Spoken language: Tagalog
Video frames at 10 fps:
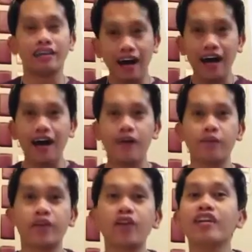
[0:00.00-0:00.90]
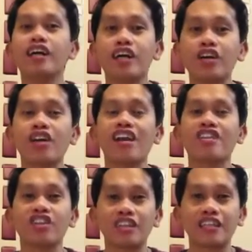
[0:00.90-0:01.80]
kahapon, ako'y nagkaroon na ng
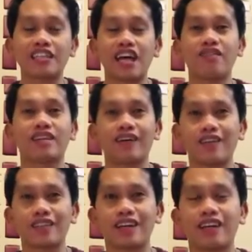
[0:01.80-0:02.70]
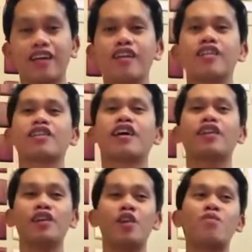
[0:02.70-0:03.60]
37,000.
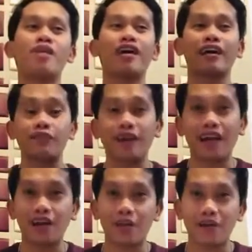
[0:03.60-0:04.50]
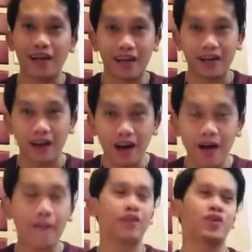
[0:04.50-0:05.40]
Sana'y lumaki pa ng lumaki. Ano ha? Ah,
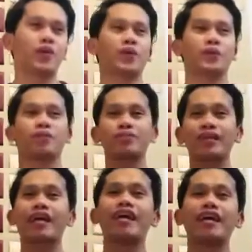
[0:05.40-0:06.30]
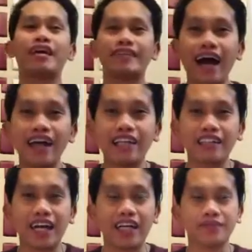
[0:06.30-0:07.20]
yun. Dahil
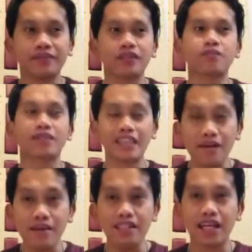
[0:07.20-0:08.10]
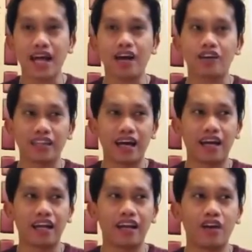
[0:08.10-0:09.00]
dyan, masayang-masaya ako dahil
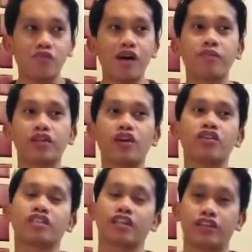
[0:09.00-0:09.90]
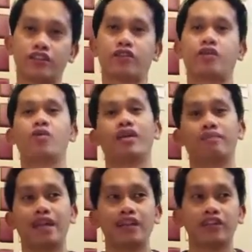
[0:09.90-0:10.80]
umabot ako sa ganun 1
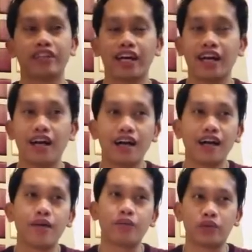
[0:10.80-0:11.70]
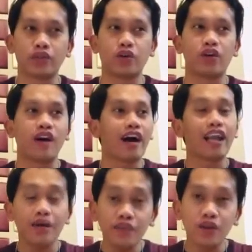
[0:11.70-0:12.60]
million na puso.
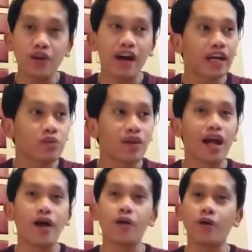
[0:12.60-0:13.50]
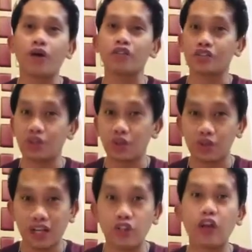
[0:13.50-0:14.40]
Alam nyo, kahit wala akong ako
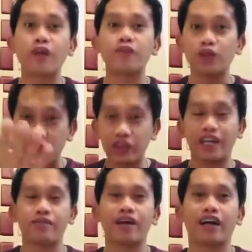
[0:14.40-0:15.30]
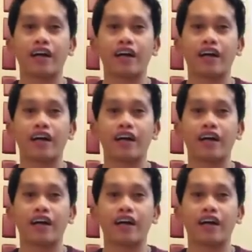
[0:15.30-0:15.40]
sinusweldo, alam nyo yan, mga